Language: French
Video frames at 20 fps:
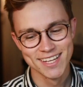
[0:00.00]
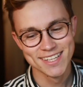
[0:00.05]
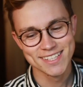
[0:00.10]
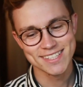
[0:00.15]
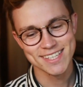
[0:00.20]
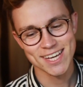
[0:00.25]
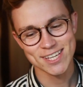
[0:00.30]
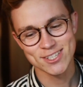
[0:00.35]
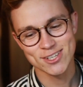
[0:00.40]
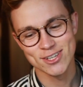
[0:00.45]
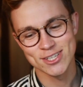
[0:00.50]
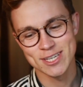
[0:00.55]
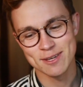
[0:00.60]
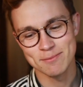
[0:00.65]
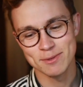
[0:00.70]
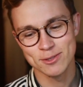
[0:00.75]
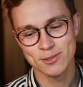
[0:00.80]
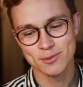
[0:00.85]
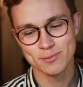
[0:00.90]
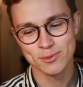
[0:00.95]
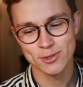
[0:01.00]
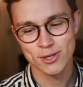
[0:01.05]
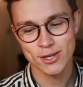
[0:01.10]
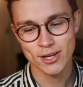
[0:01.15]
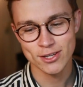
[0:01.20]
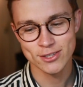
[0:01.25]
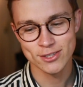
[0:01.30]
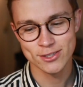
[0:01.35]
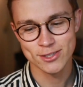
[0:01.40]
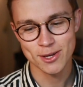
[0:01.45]
Sache que j'ai mis tout mon
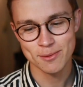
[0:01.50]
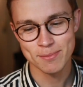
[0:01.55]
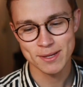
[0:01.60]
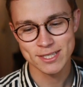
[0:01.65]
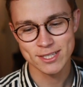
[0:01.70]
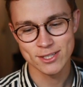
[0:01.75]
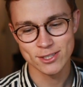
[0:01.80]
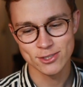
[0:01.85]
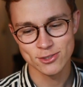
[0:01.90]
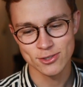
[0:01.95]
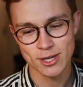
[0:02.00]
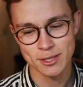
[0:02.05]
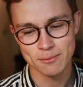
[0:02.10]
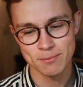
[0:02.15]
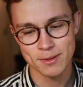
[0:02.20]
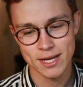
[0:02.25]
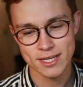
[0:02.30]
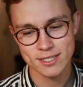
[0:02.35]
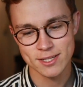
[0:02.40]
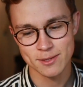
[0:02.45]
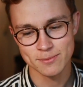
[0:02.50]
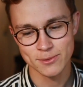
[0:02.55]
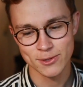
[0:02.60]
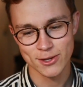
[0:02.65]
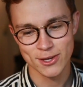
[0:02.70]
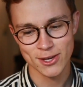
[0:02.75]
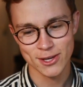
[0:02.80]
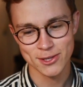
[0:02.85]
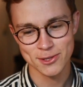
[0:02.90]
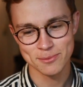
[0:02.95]
cœur dedans parce que tu as une place dans mon
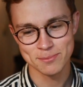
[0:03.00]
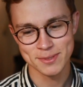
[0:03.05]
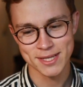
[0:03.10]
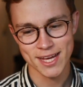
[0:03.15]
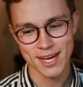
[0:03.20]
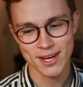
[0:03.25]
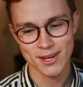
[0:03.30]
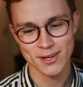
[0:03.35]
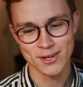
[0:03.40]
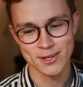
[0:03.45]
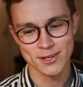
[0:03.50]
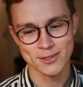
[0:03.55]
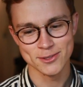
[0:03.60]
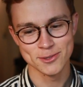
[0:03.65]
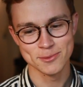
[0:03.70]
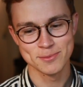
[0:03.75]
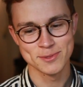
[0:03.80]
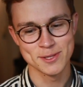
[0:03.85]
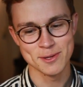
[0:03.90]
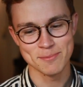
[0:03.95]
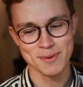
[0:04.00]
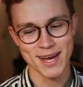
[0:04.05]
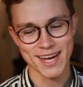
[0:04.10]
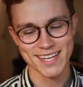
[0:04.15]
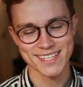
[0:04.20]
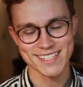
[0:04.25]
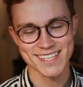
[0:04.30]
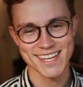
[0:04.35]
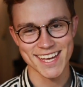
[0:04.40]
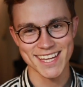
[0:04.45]
cœur de pierre, euh, oups, de
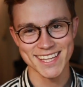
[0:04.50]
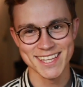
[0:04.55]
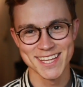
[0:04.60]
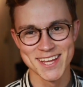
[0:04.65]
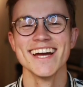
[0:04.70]
parisienne.